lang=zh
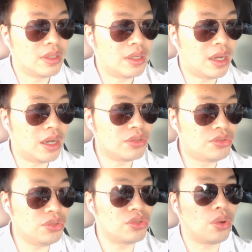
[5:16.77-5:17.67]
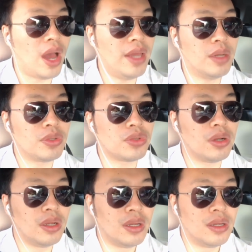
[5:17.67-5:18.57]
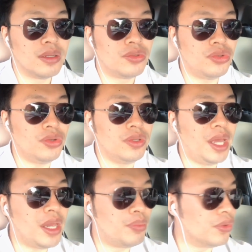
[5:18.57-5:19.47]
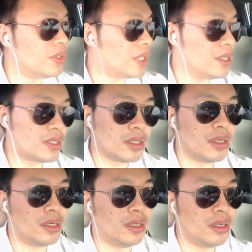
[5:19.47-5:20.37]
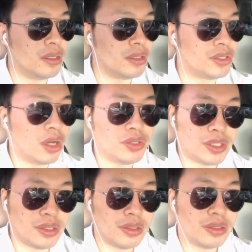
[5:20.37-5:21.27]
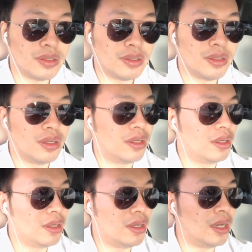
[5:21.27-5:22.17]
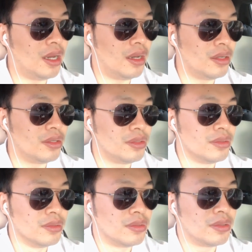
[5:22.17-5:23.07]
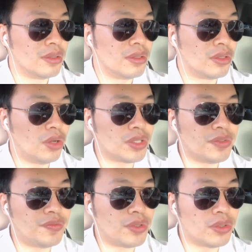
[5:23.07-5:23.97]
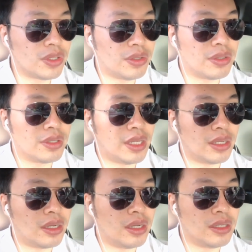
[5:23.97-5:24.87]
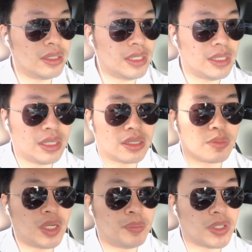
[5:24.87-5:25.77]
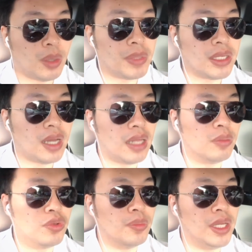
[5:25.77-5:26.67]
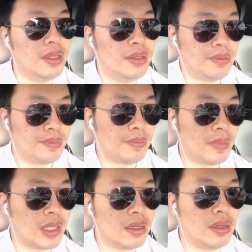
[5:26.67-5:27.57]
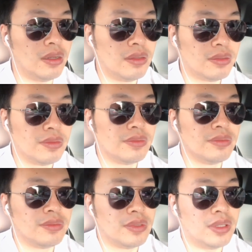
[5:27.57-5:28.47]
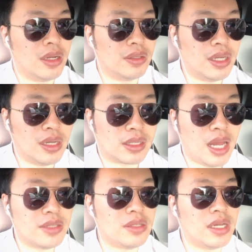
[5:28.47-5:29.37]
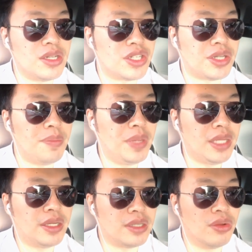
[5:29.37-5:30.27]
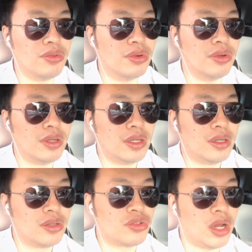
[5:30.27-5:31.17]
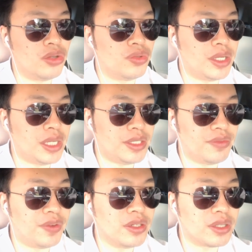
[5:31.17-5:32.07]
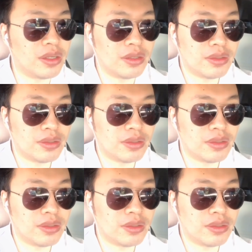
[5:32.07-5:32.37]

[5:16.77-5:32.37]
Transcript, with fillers: 啊，据传，要不就是据内部人士消息。啊，都是都是那个以一个什么比较敏感的部门啊，然后呢，看似很神秘的人物传出的这些风声，